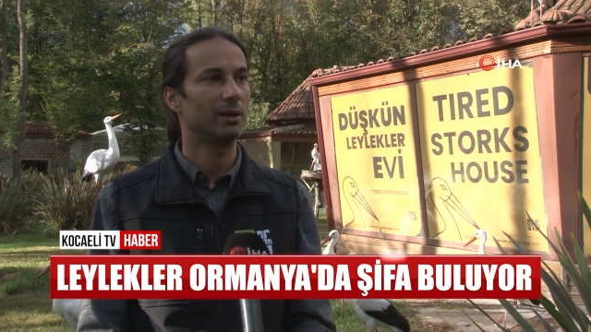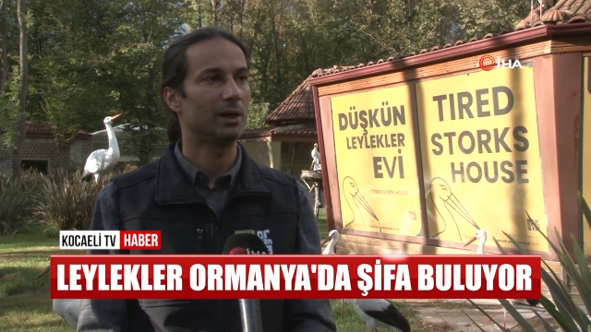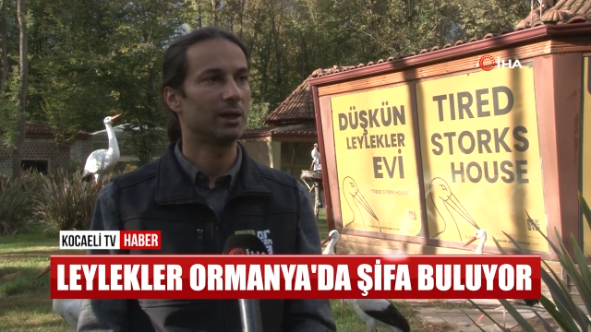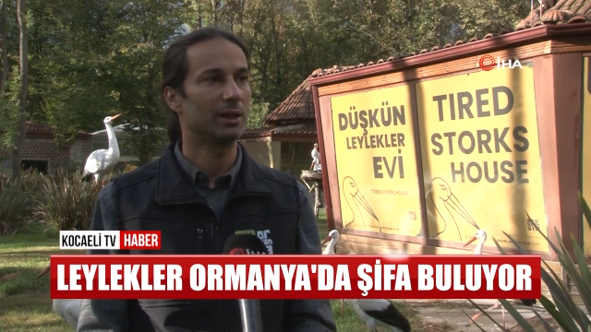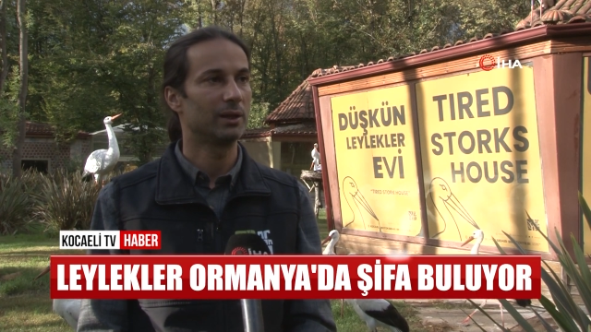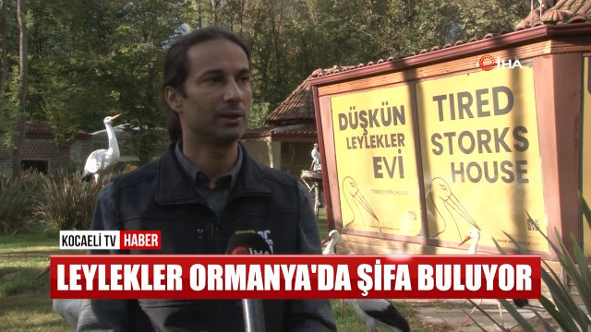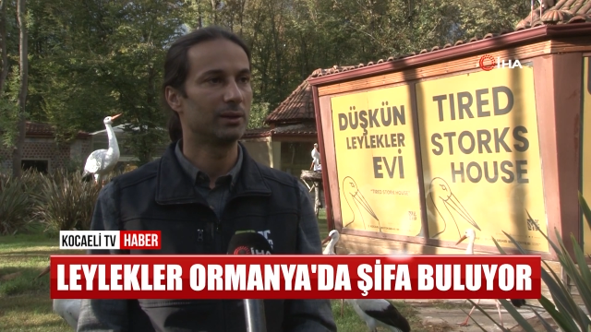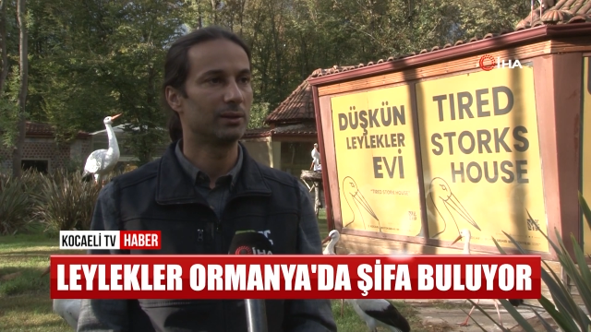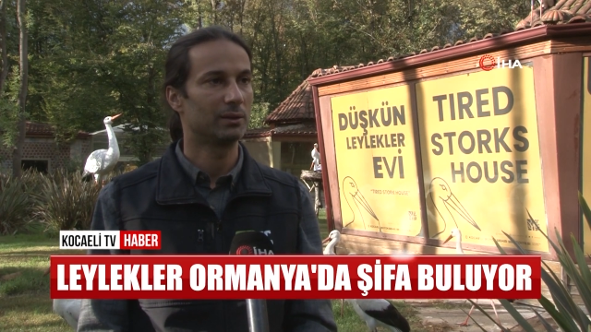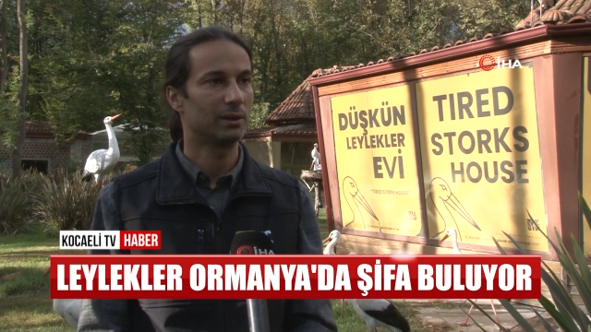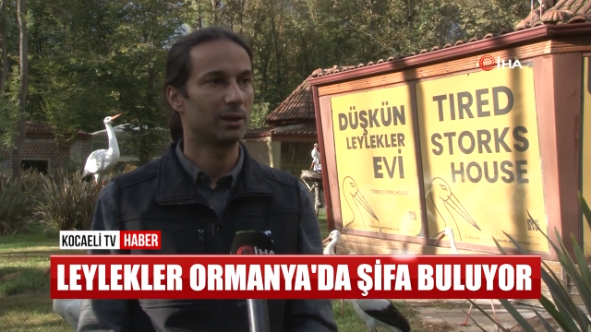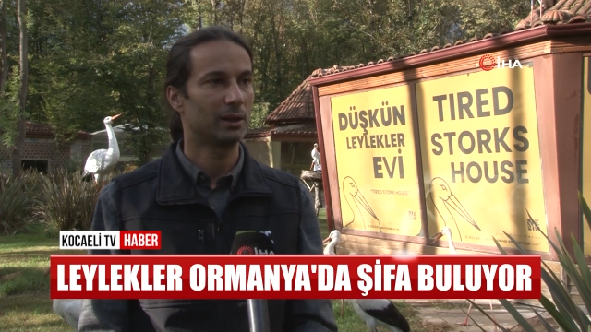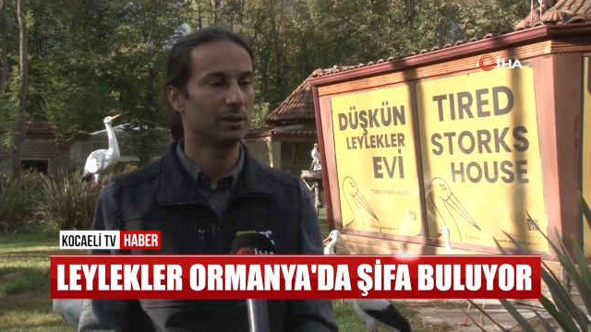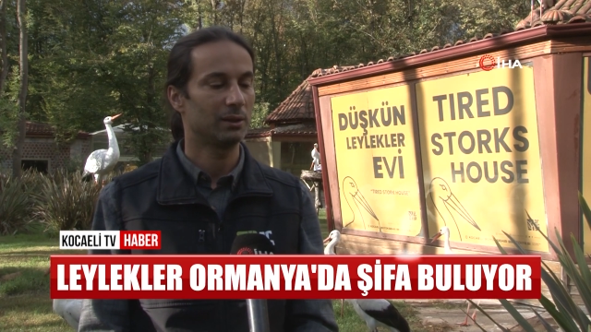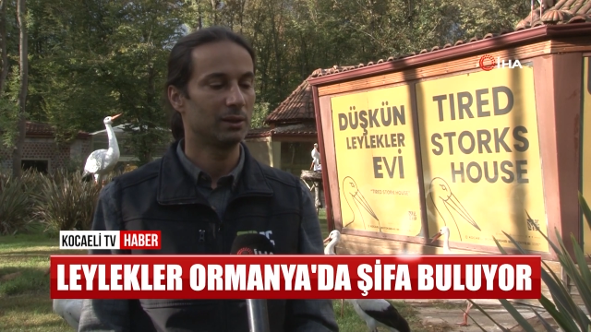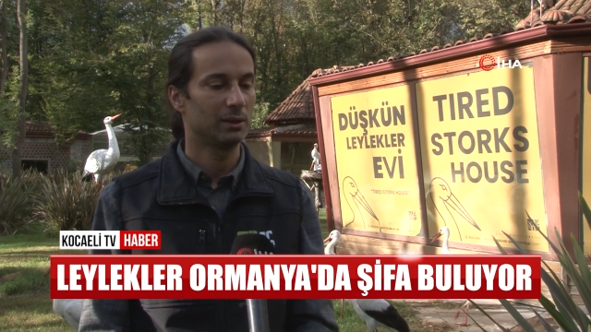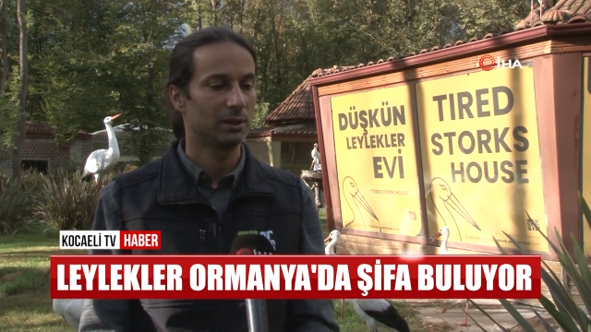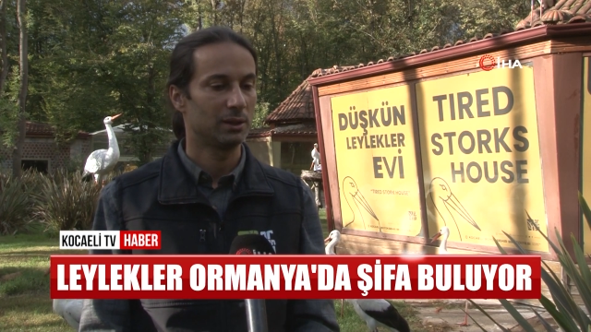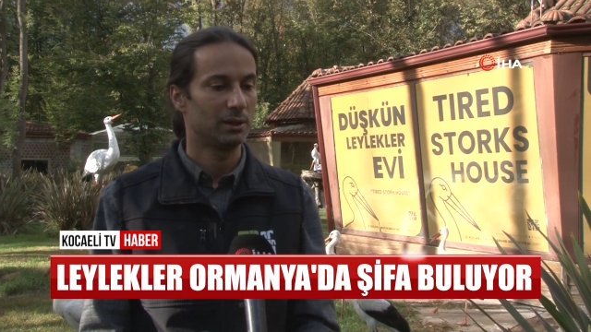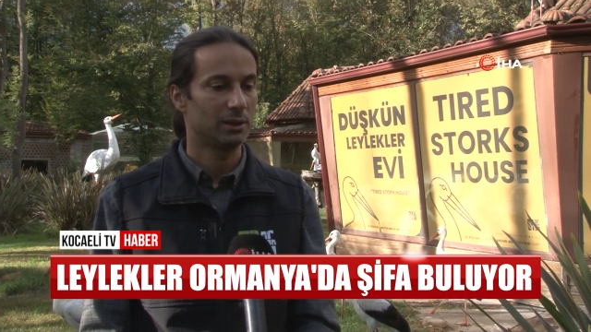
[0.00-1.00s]
alanında
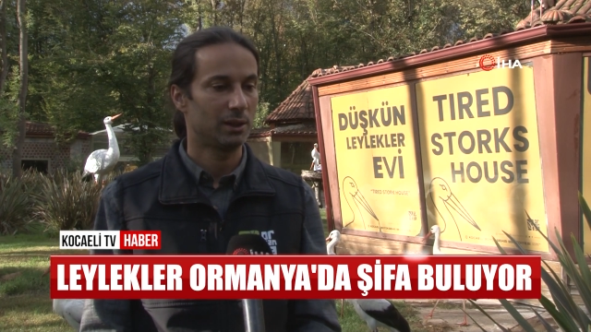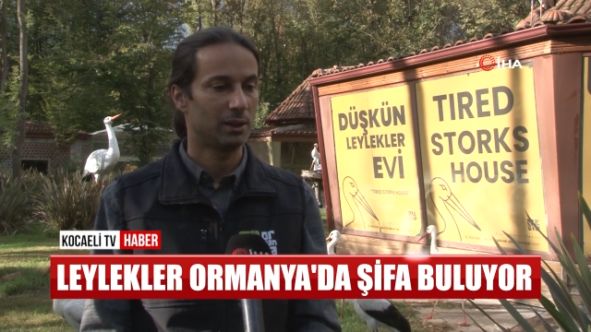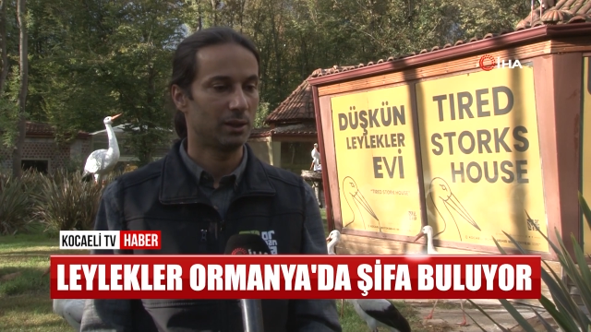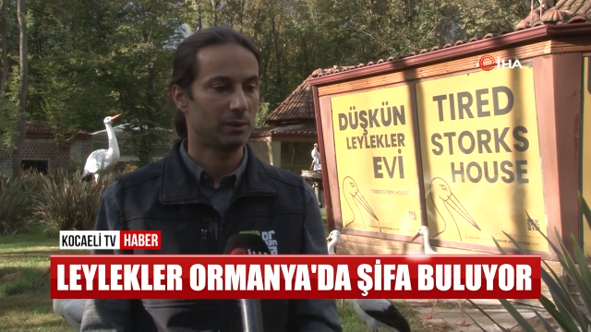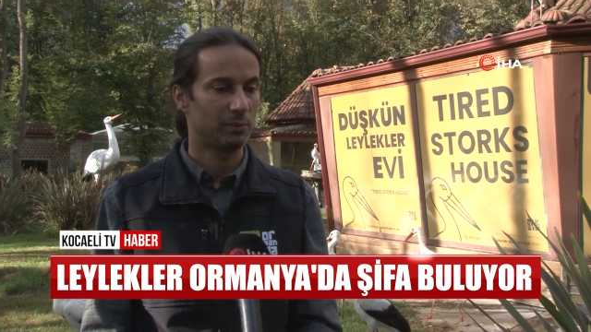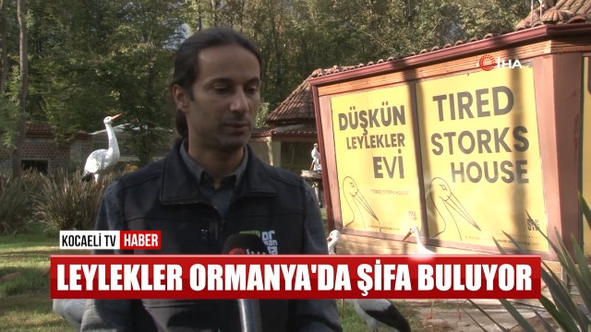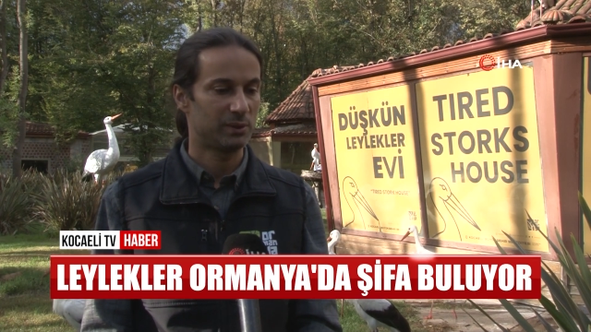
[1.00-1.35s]
e,